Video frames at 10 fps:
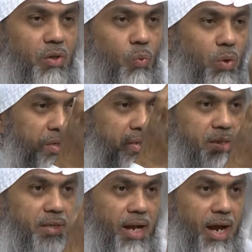
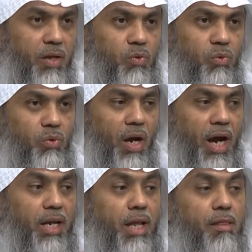واتحدوا
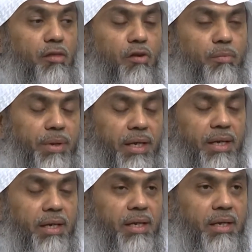على الظلم
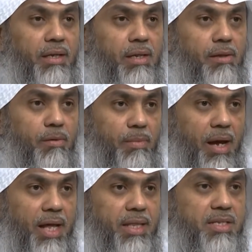ظلم
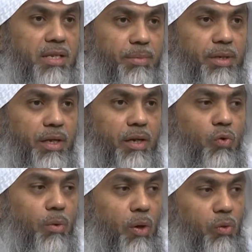هذا الزبيدي
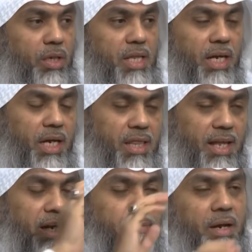ومعونة ذاك
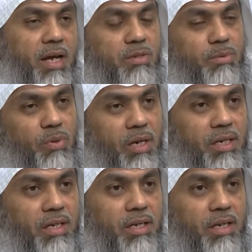الظالم العاص بن وائل
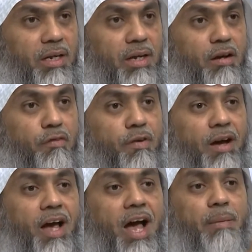
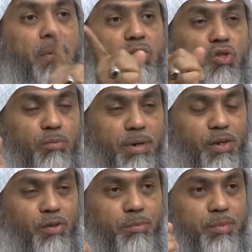فقام
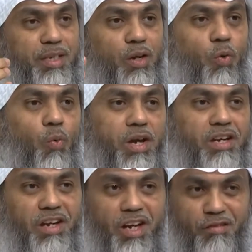الزبير
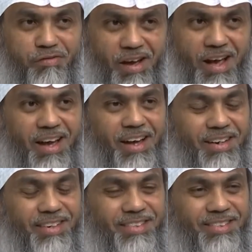بتكوين حلف
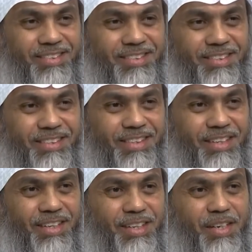آخر
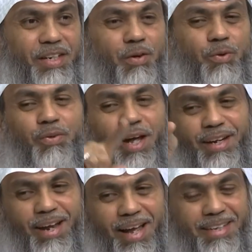ليكون
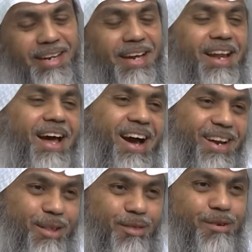على العدل لا
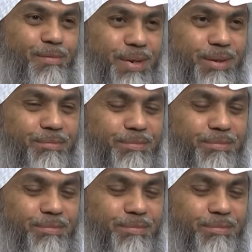على الظلم